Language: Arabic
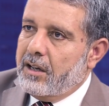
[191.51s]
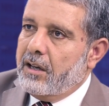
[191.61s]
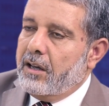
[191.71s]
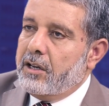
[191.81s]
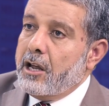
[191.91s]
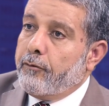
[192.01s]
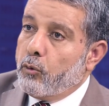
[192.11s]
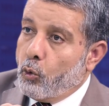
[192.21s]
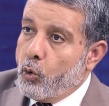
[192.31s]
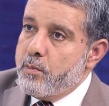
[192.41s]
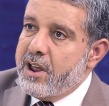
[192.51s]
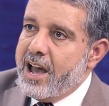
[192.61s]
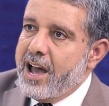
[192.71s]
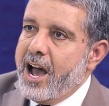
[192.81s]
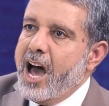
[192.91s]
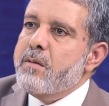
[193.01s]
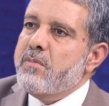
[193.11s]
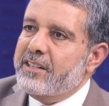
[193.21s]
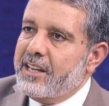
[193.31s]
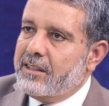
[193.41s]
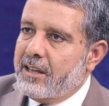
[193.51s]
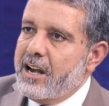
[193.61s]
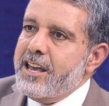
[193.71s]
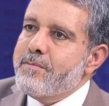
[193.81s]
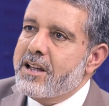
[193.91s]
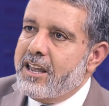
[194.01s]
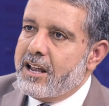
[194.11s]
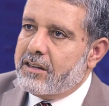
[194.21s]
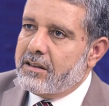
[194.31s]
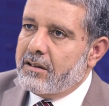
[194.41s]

آه، يفرق بها عن ميزات العبادات